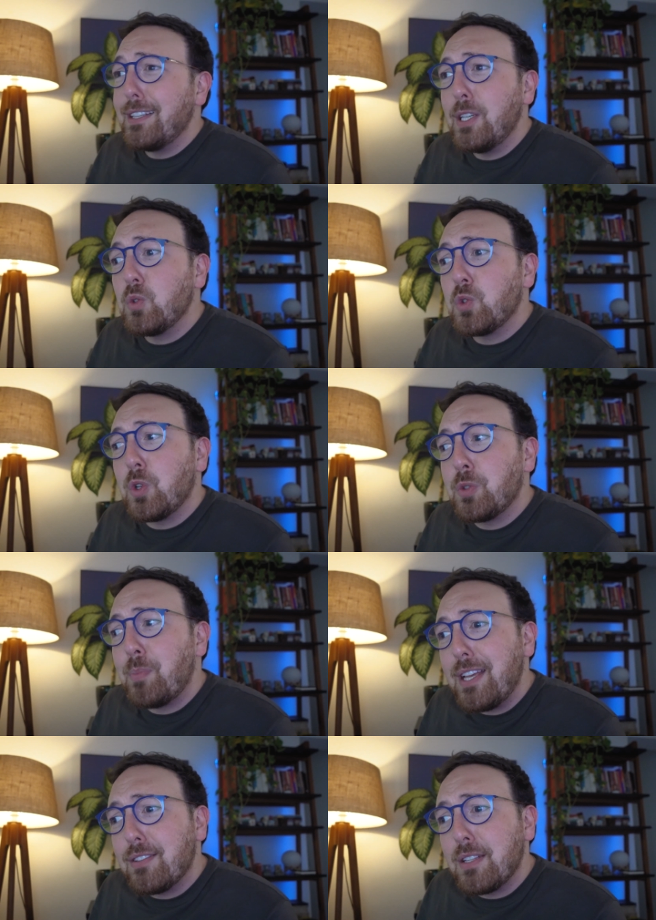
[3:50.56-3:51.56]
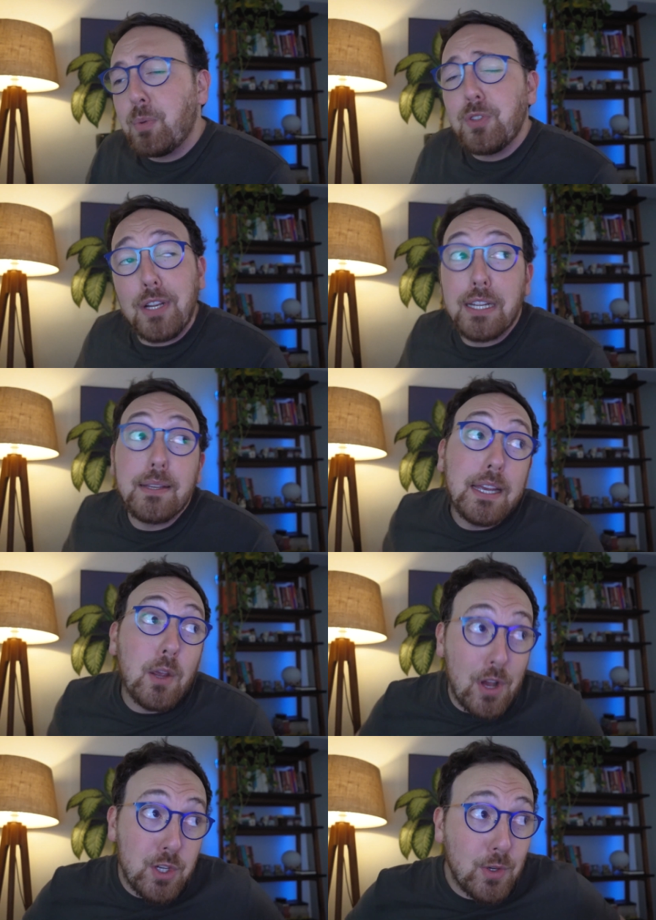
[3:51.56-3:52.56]
Deu uns dois meses, depois falei,
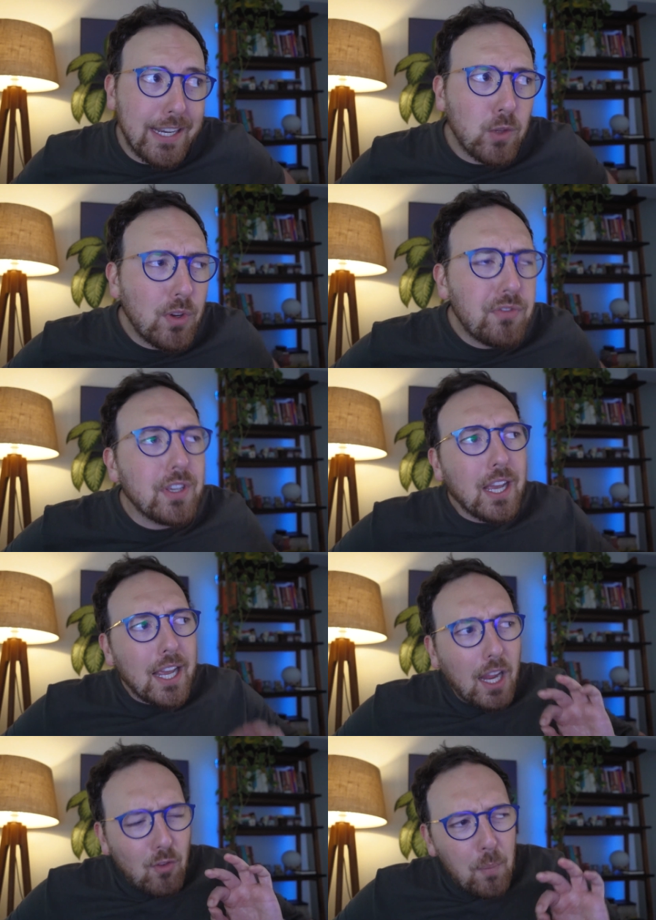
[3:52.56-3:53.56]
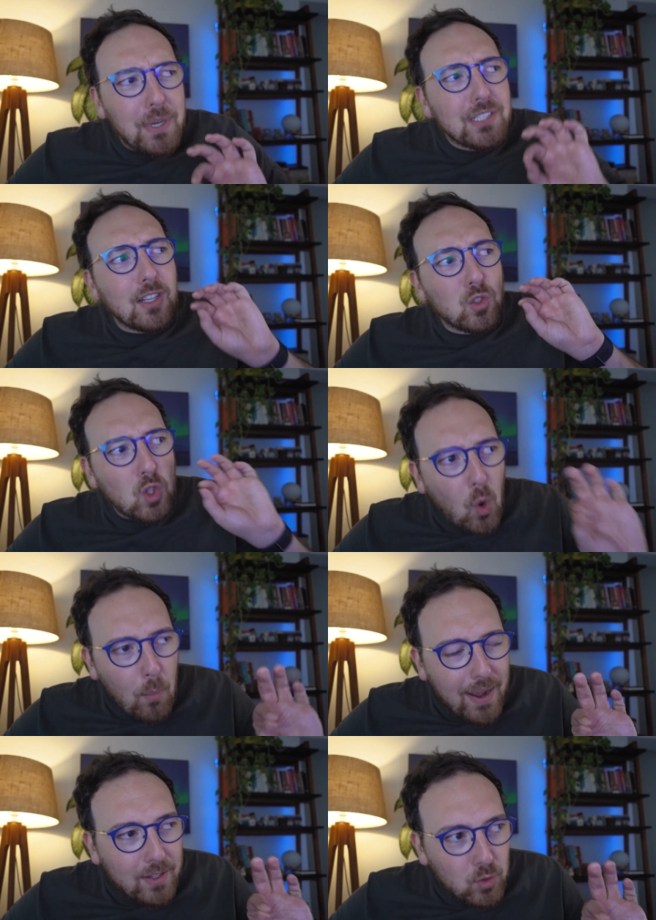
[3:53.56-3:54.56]
eu acho que eu ainda tô afim. Eu vou perguntar só
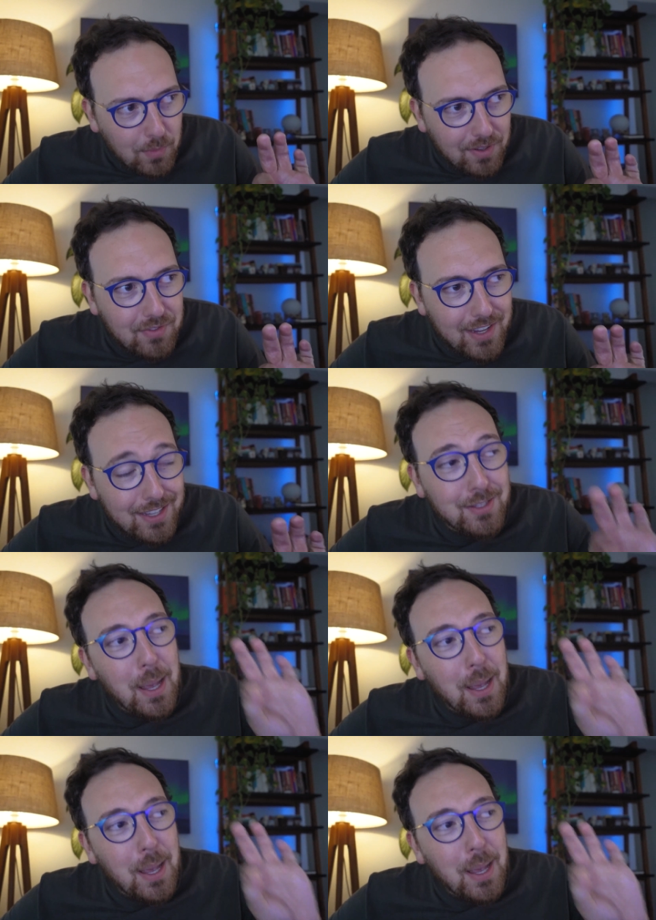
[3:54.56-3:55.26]
mais uma vez